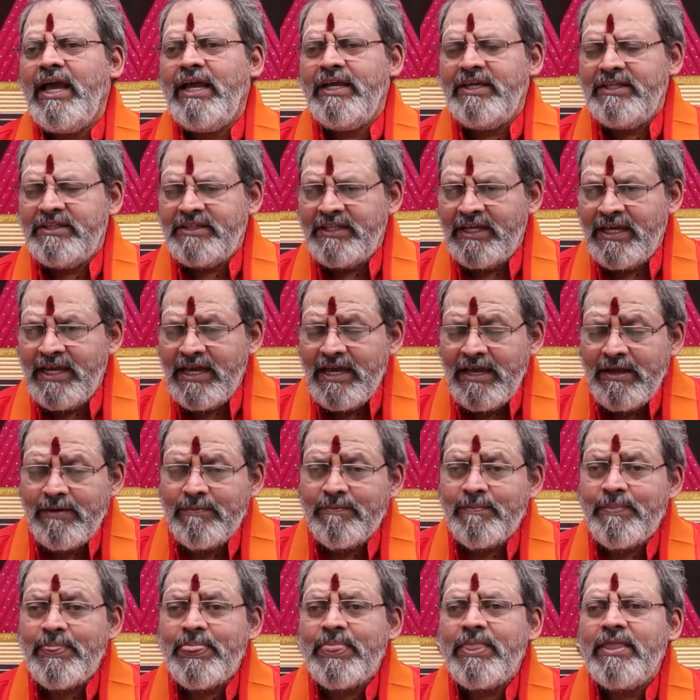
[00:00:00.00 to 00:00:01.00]
అయితే
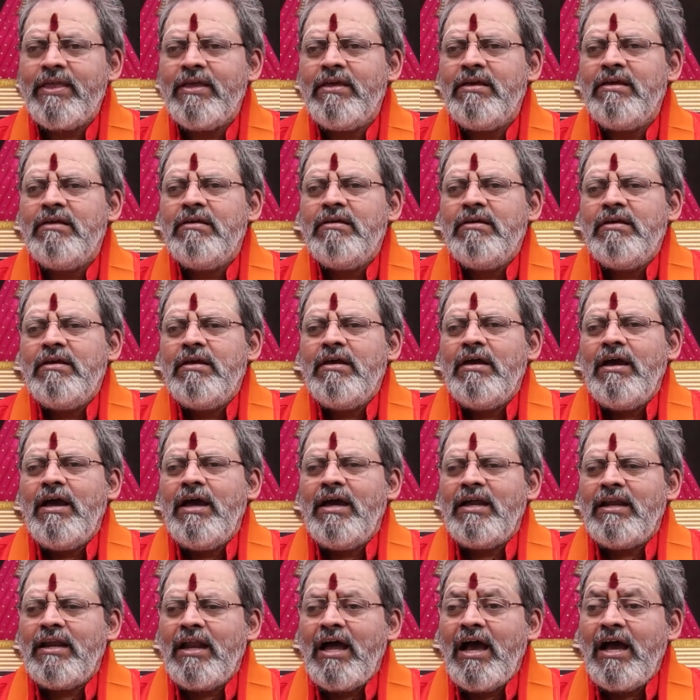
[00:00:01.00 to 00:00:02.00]

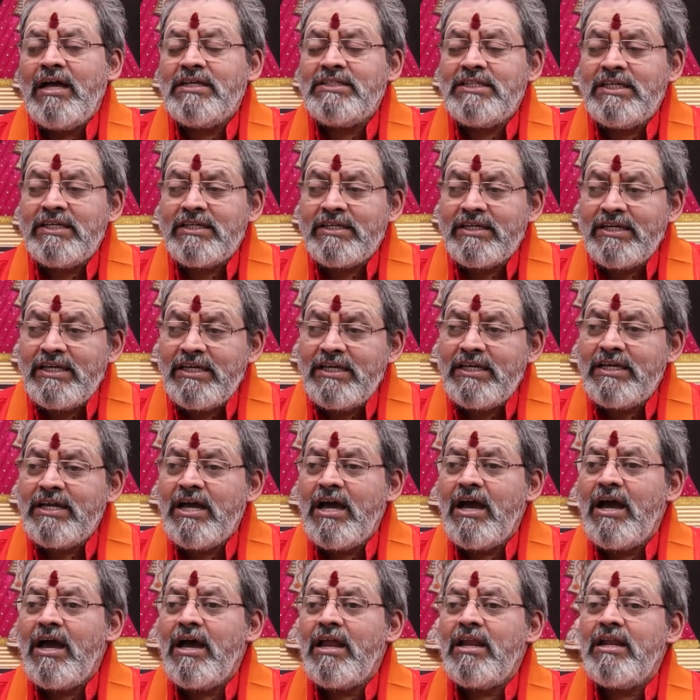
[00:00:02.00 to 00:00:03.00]

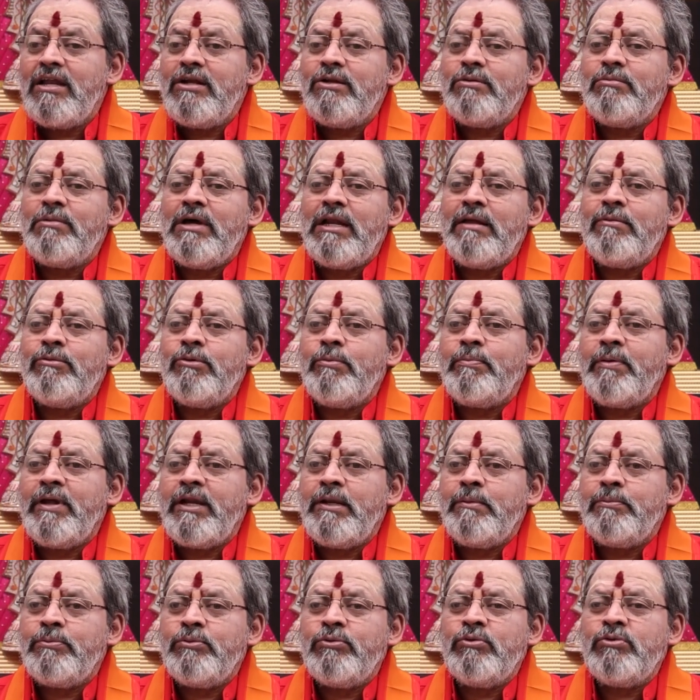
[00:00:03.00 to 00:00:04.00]
రాజకీయాలను మనము
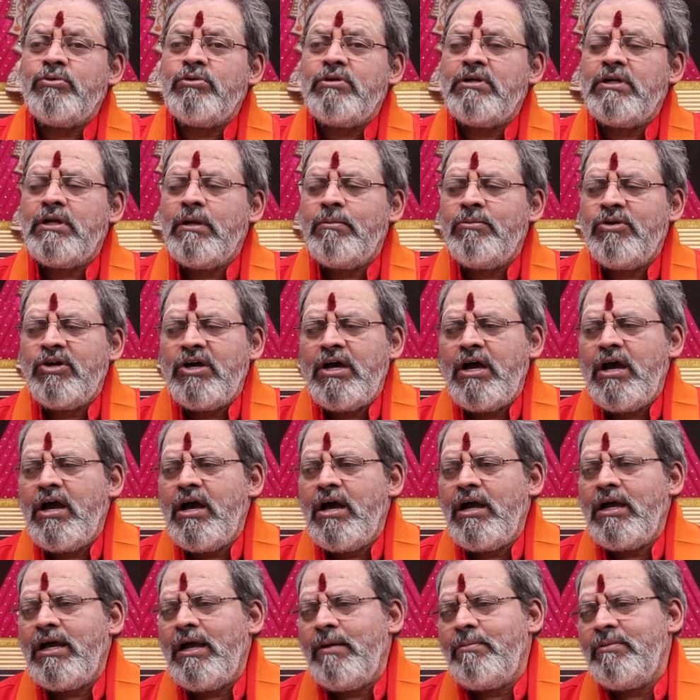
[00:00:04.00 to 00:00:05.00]
పరిపూర్ణముగా
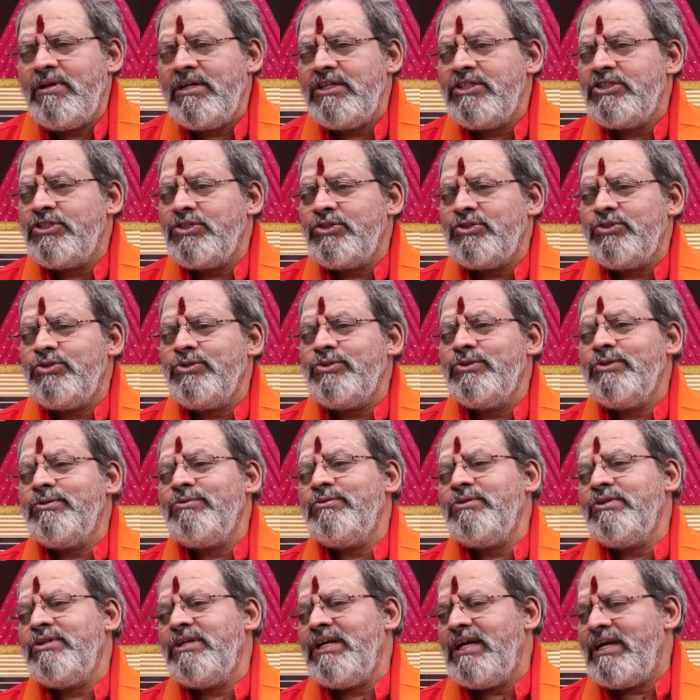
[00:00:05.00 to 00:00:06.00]
గమనిస్తూ
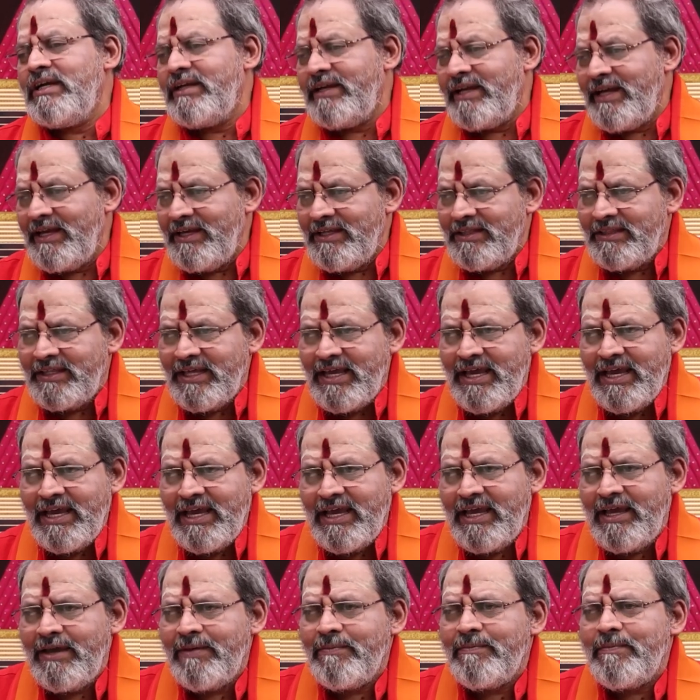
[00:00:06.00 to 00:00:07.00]
ఉన్నట్టయితే
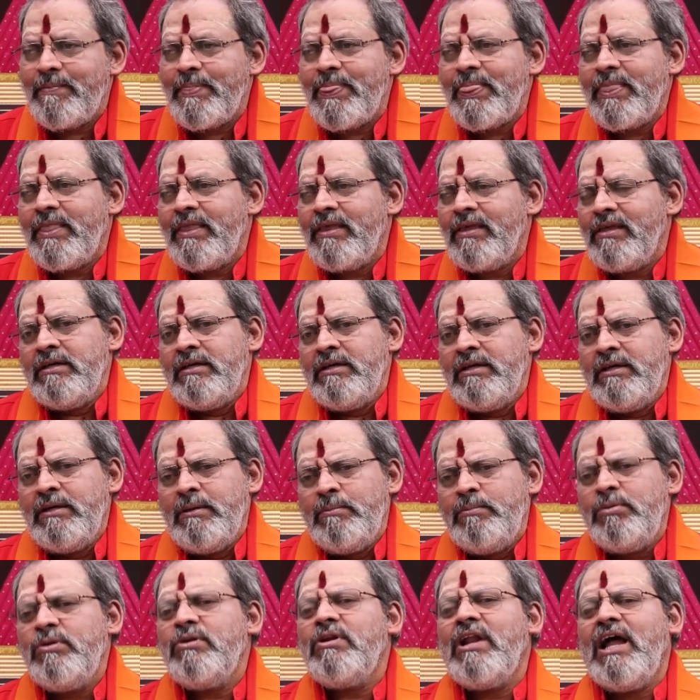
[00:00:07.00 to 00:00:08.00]

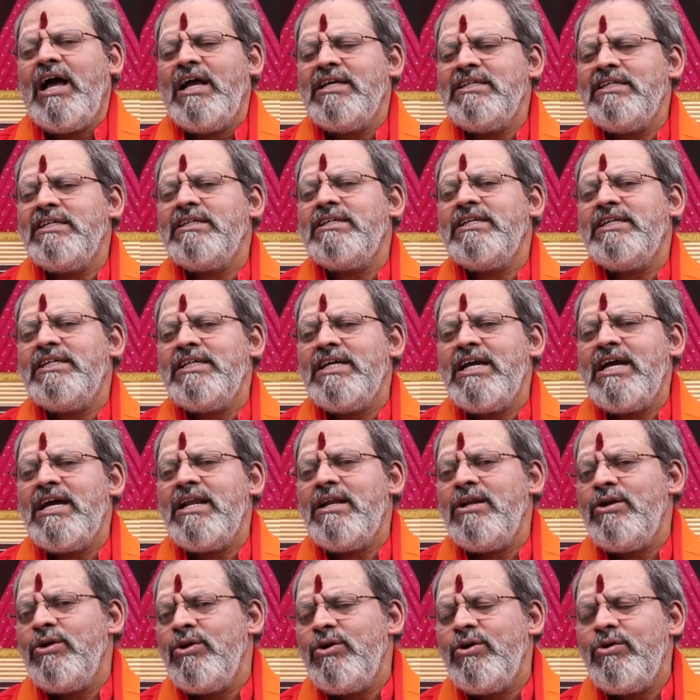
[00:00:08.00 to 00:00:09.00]
ఇప్పుడు
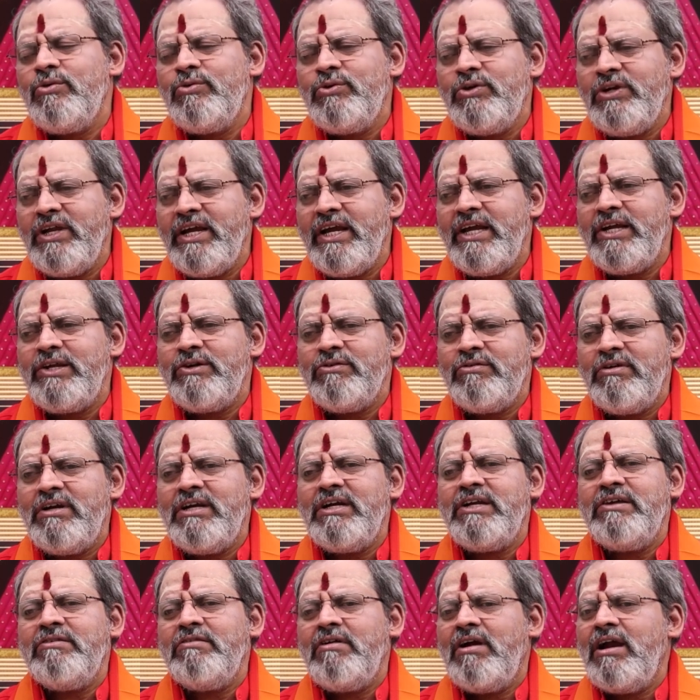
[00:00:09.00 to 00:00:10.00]
రాజకీయాల్లో
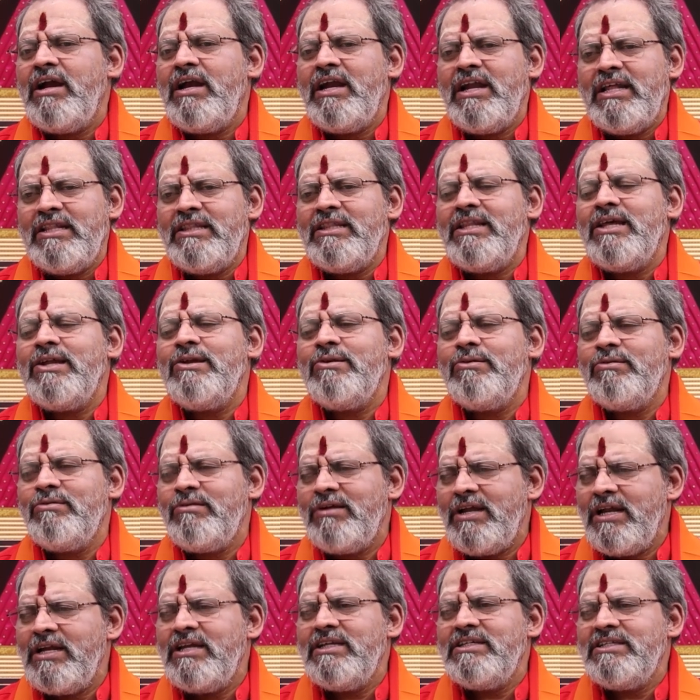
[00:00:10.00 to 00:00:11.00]
ఉండేటువంటి వాళ్ళందరూ
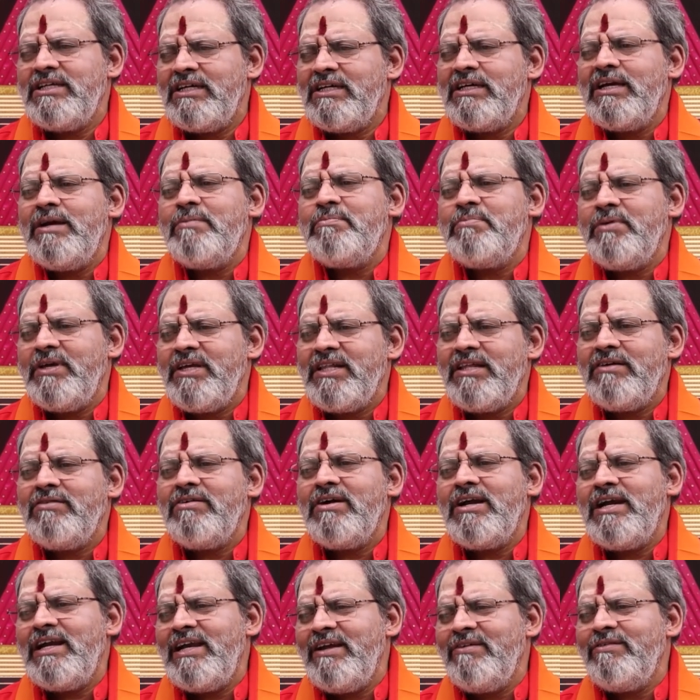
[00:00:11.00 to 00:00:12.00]
కూడా నిజంగా
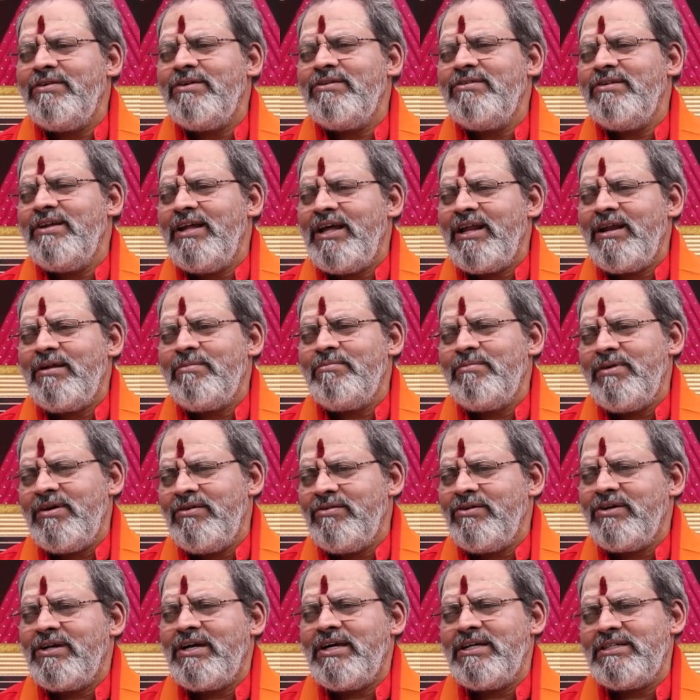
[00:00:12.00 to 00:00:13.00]
పేదవాళ్ళు ఎవరు ఉన్నారమ్మా
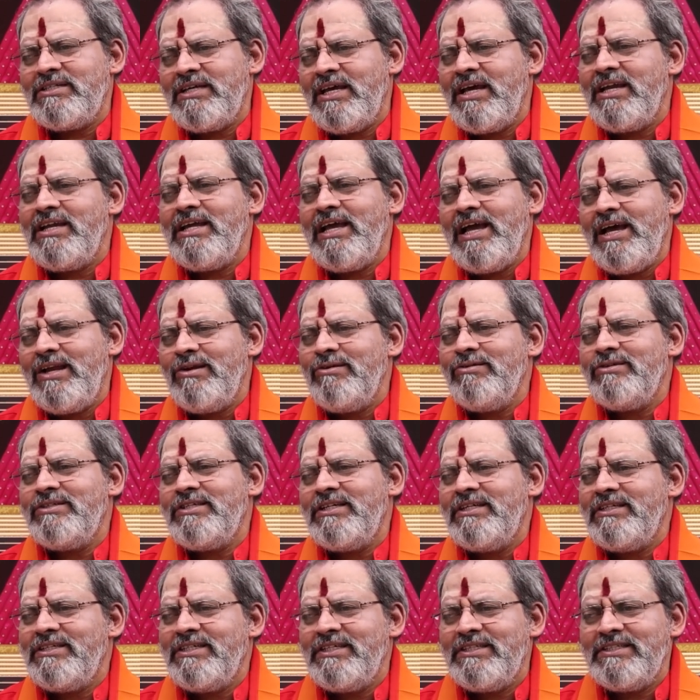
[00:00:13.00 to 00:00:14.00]
ఒక్కసారి
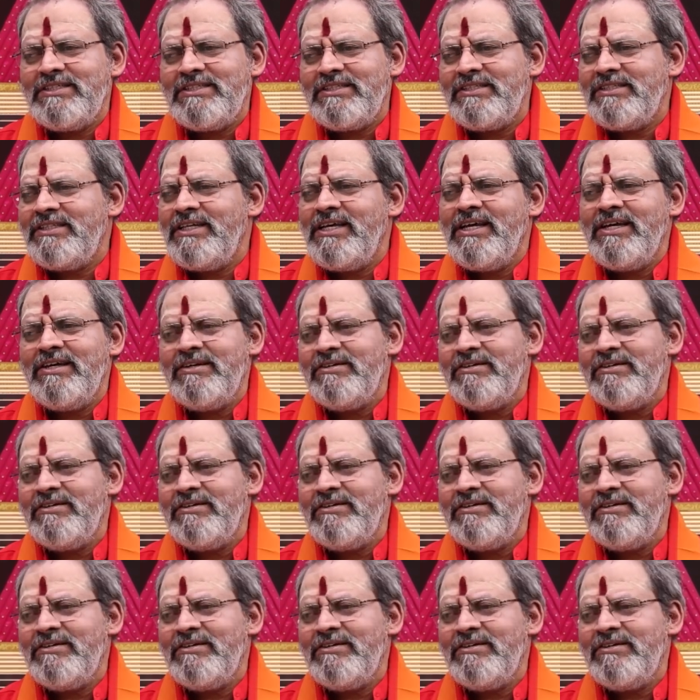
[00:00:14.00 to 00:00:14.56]
ఆలోచన చేస్తే